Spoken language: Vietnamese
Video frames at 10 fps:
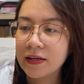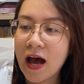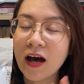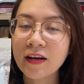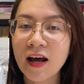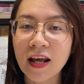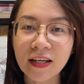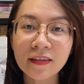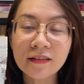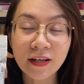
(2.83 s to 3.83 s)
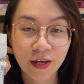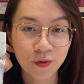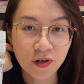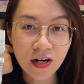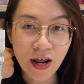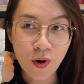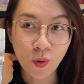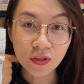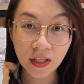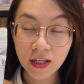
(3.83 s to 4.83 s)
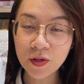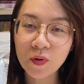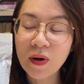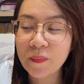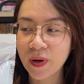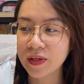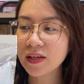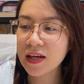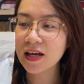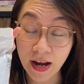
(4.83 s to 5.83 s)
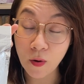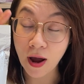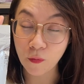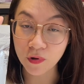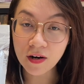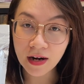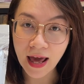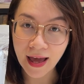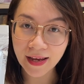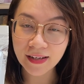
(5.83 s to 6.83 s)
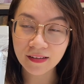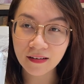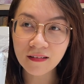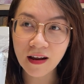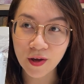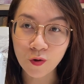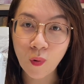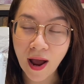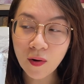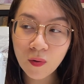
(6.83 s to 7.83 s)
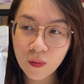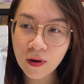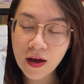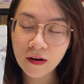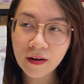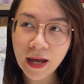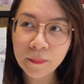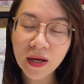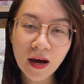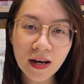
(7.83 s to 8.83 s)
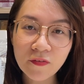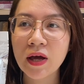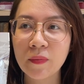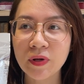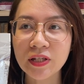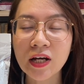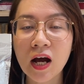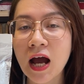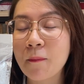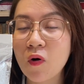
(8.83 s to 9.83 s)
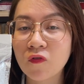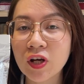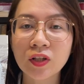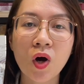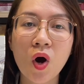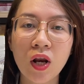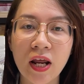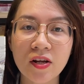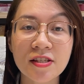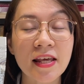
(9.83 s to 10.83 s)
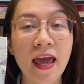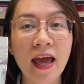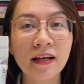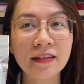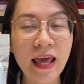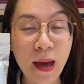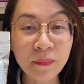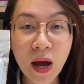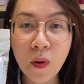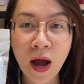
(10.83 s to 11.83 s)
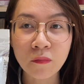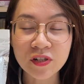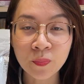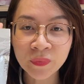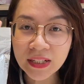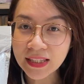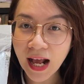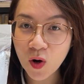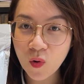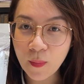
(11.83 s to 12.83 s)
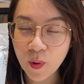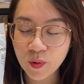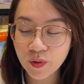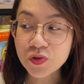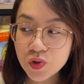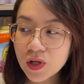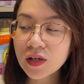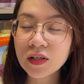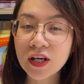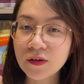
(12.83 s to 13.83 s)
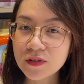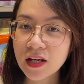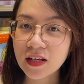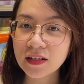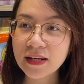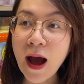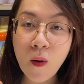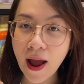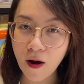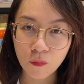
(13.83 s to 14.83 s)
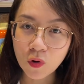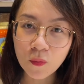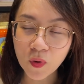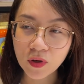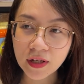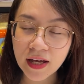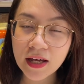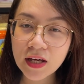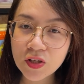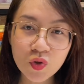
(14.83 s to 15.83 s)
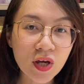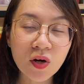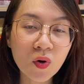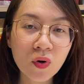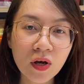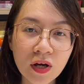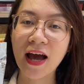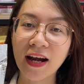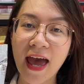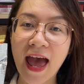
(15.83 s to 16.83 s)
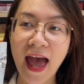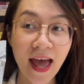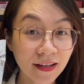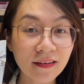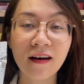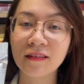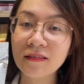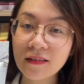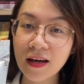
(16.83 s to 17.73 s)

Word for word: đó đó là cái thương hiệu rất là nổi tiếng của bên mỹ ha đau họng rất là hay rất là hiệu quả luôn nó cam kết là mình chỉ cần ngậm một viên thôi là nó sẽ giảm đau họng trong tích tắc luôn á mọi người nó chuyên điều trị đau họng luôn mọi người ha chuyên luôn bạn đã thử